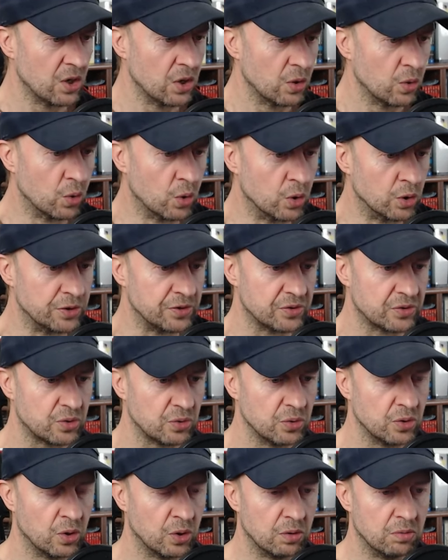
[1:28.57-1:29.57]
Und
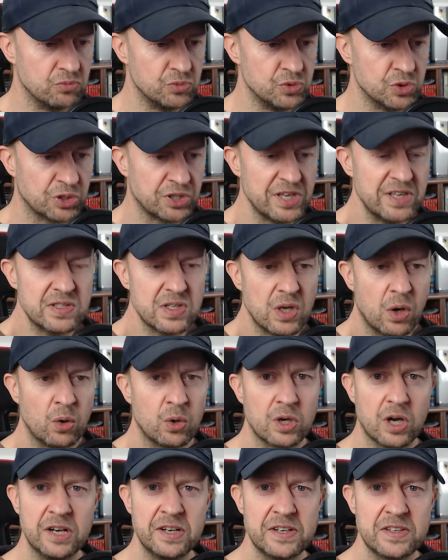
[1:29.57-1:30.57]
äh, ja, ging es auch
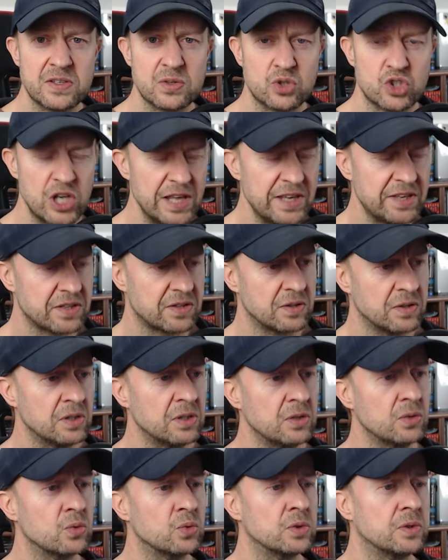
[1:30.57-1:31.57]
gar nicht so schlecht, ja.
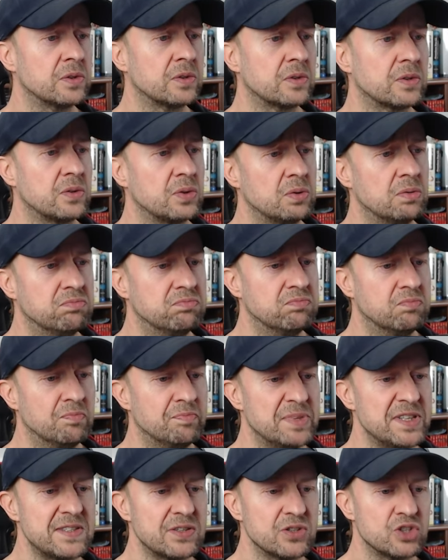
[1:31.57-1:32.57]
Und ein
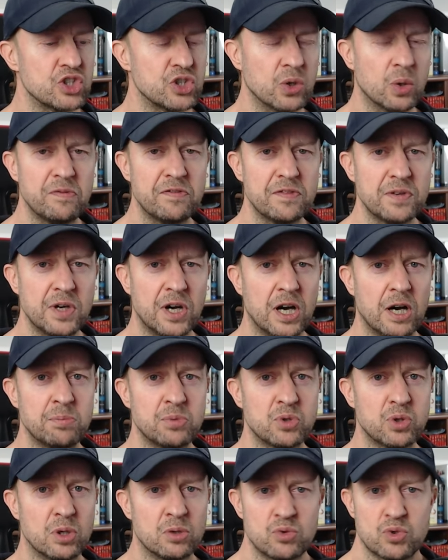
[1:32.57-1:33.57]
bisschen Schnupfen
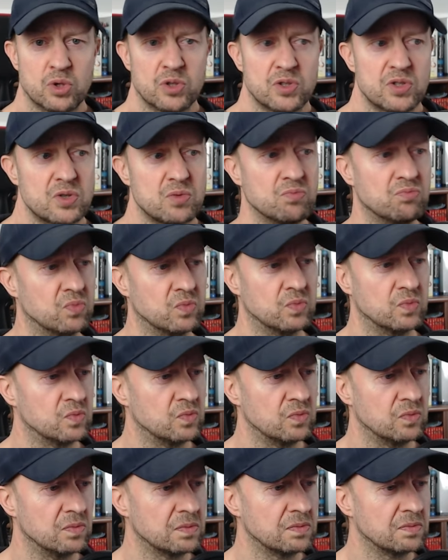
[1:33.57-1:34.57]
gehabt, ansonsten
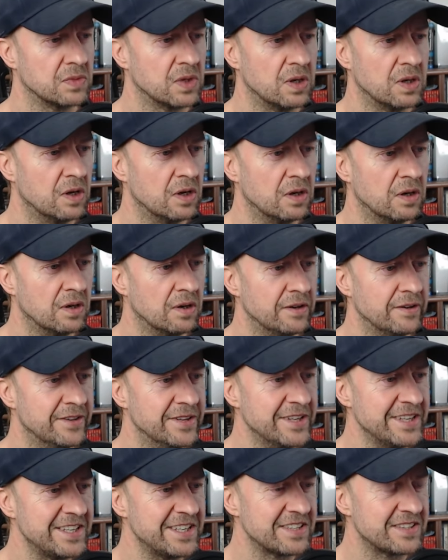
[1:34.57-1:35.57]

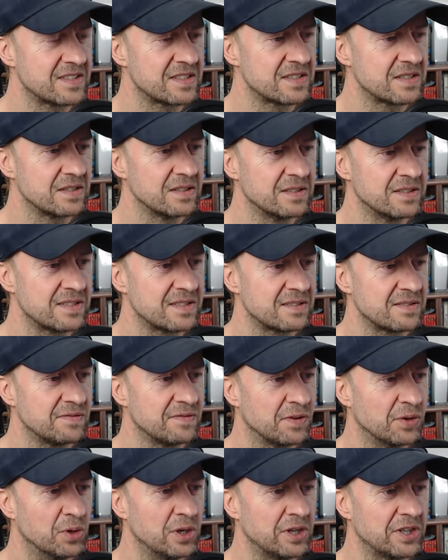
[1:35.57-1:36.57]
nichts. Ist
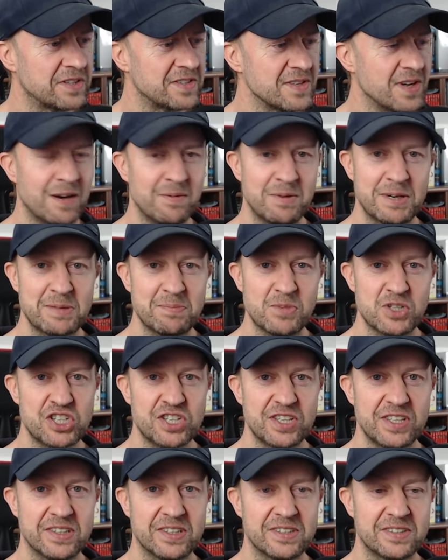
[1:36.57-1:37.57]
fröhlich zur Arbeit
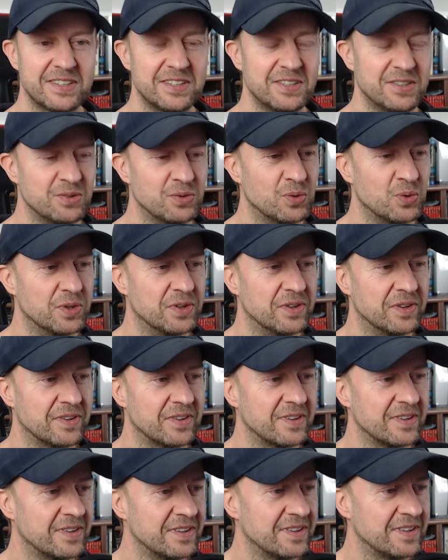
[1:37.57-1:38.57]
marschiert und
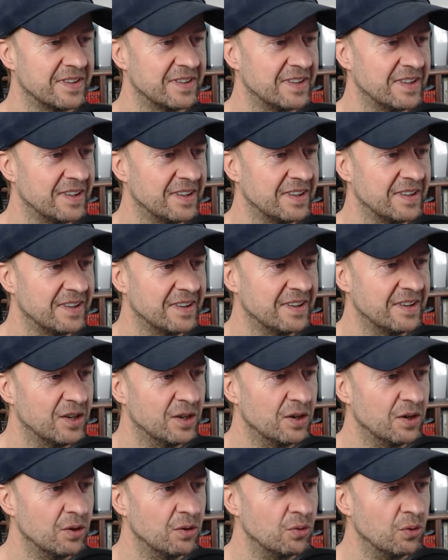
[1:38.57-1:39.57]

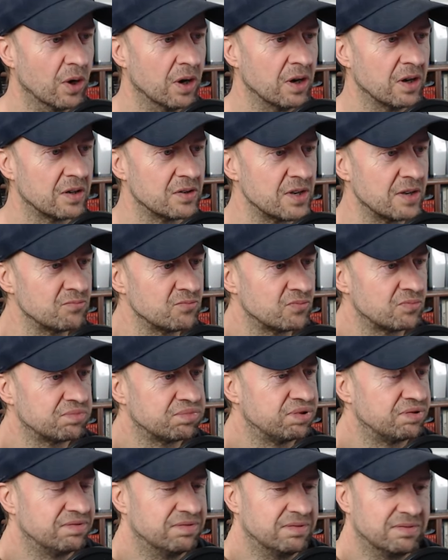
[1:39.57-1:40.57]
ja,
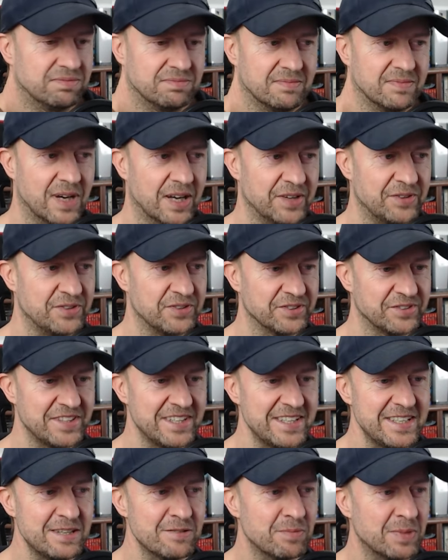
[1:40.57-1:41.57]
hat ihr
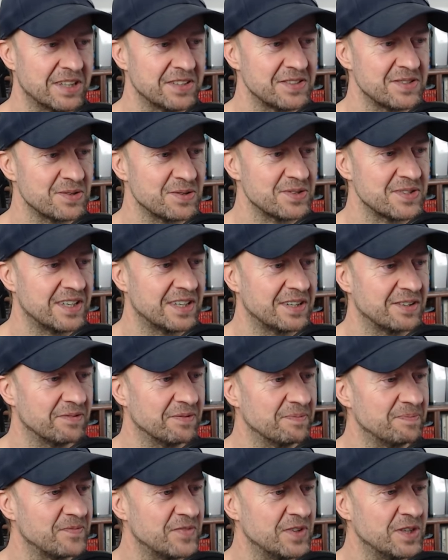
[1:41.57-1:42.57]
Ding gemacht sozusagen,
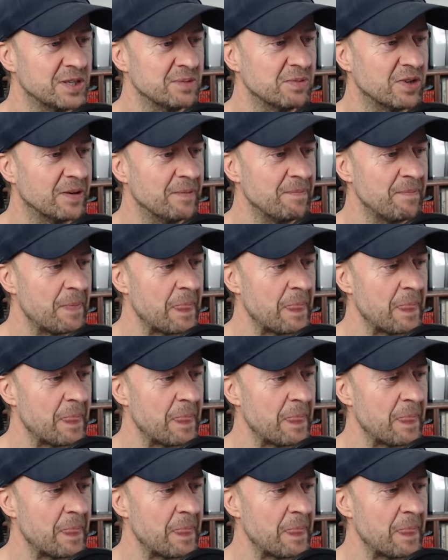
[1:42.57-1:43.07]
wie immer.